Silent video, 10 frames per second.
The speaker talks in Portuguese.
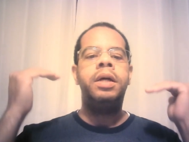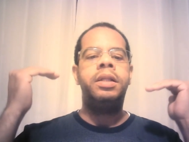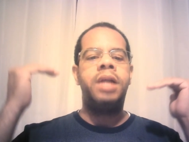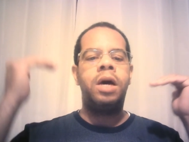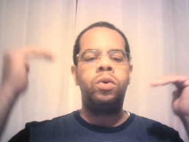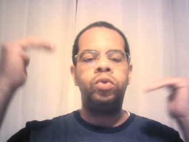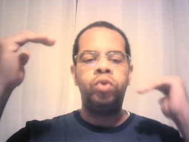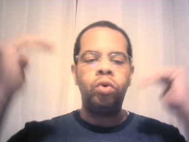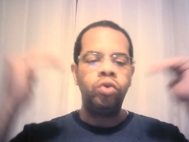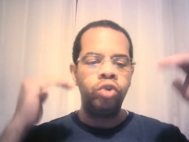tá? com
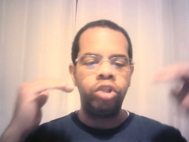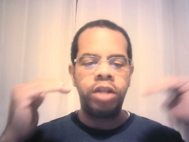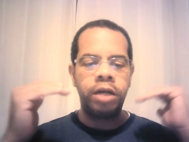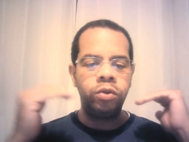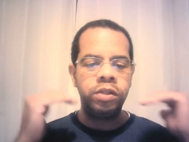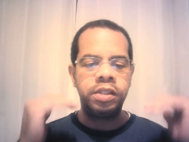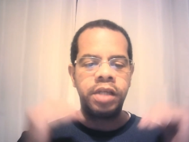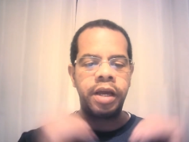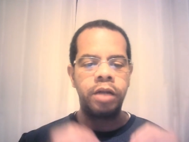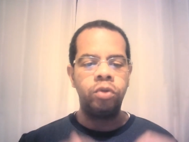todos os dados
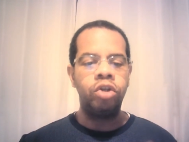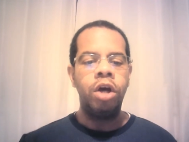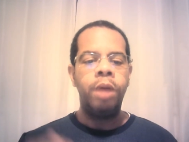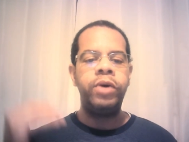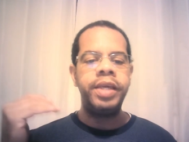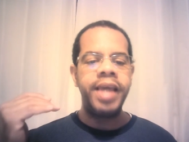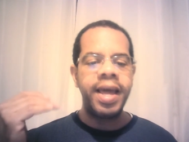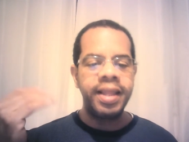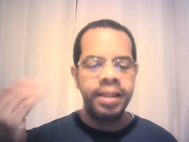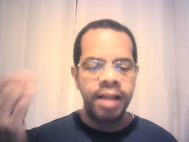certos, porque
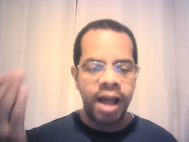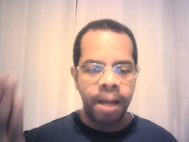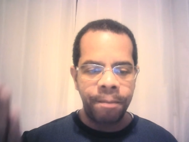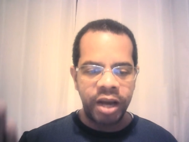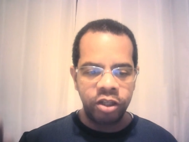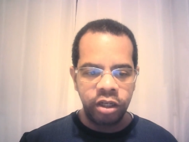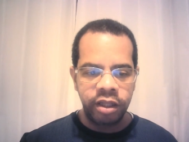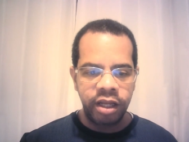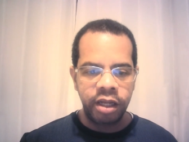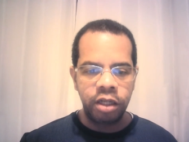é a partir
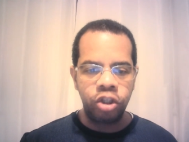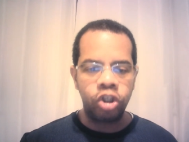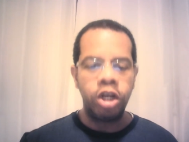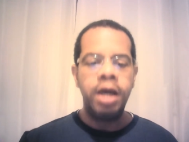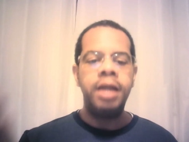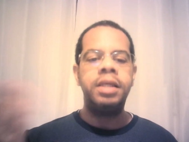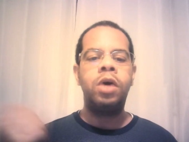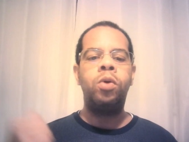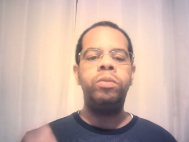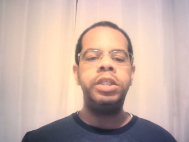deles que a
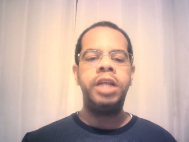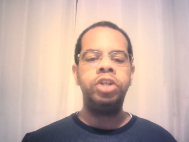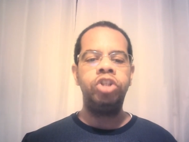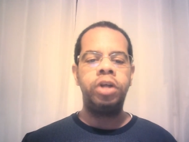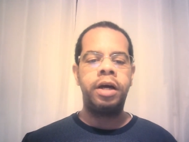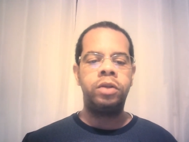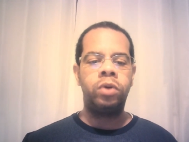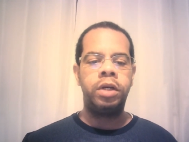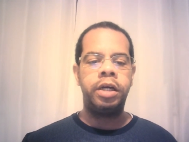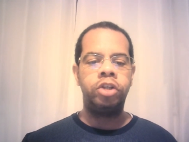comunidade
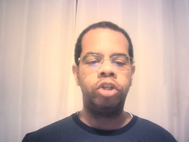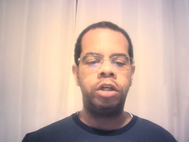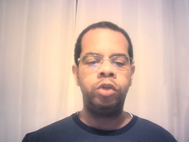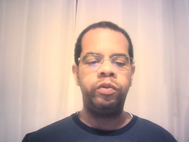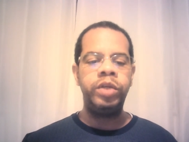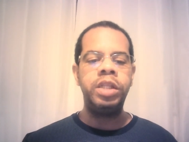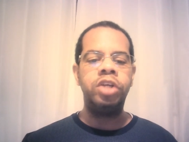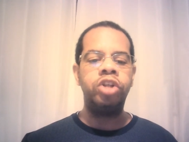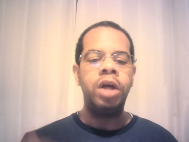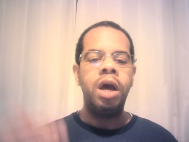católica Gerando
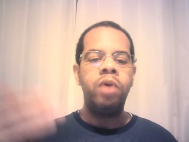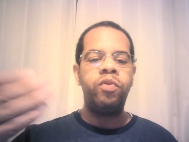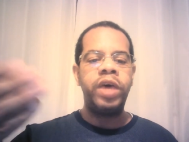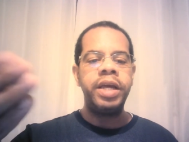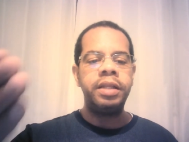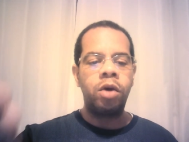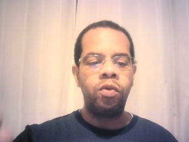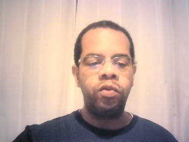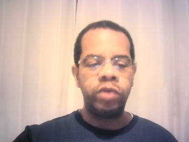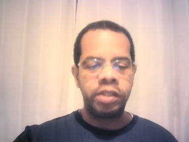Vidas vai entrar
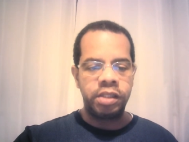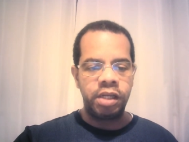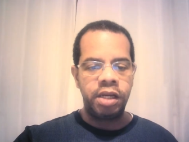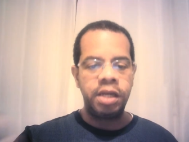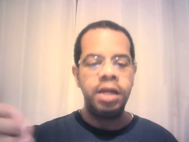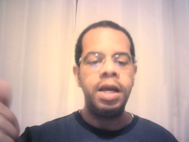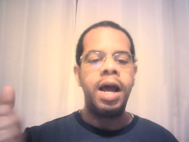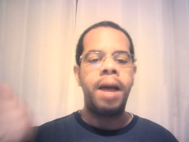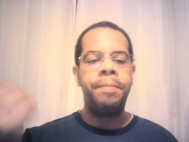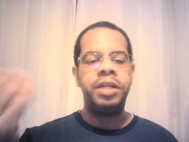com você,
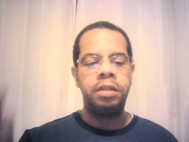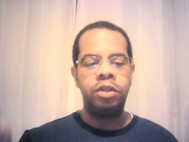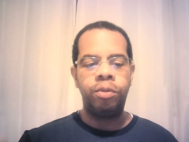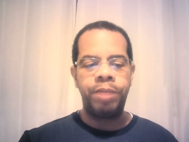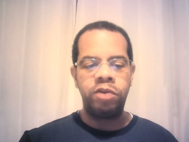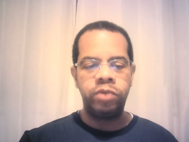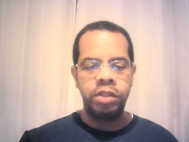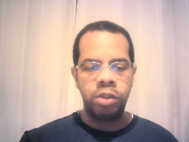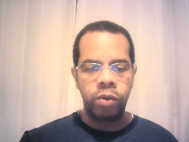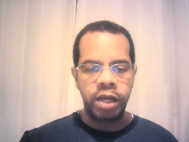apresentando para
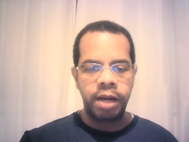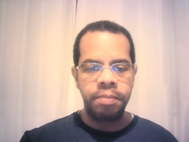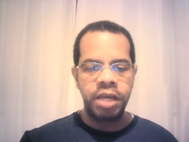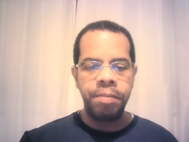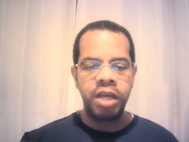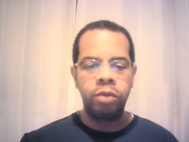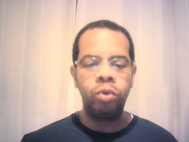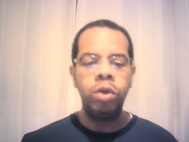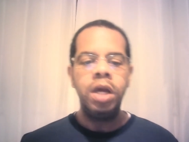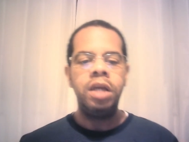você o
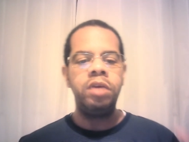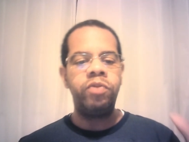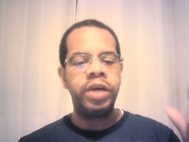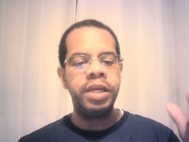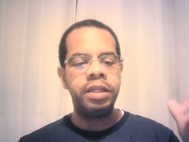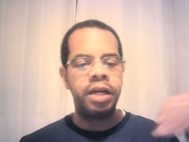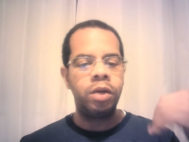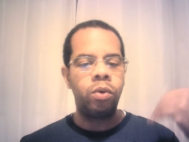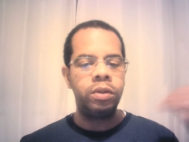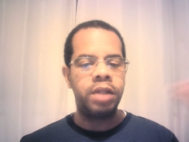encaminhamento e vai entrar
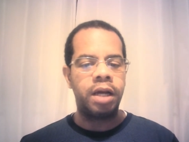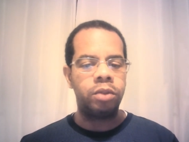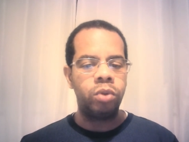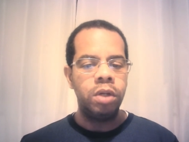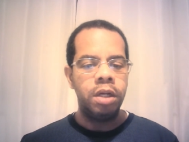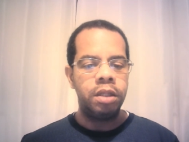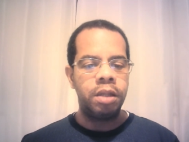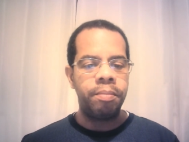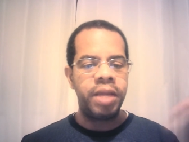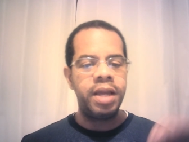em contato
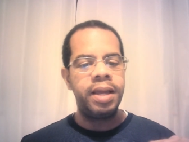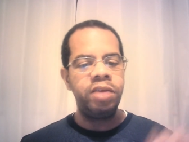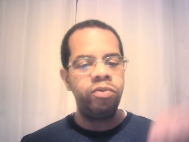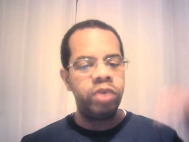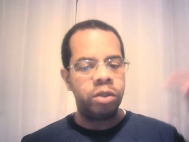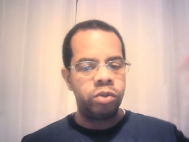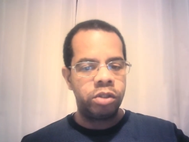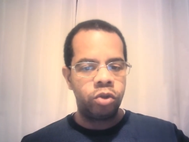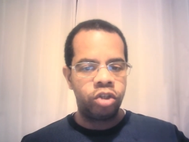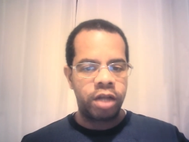também enviando
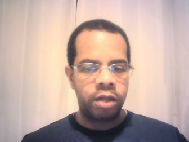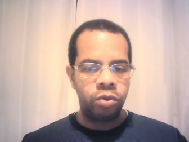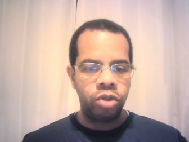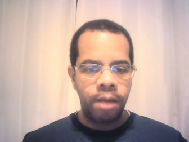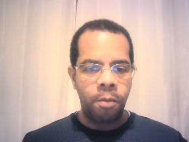seus dados,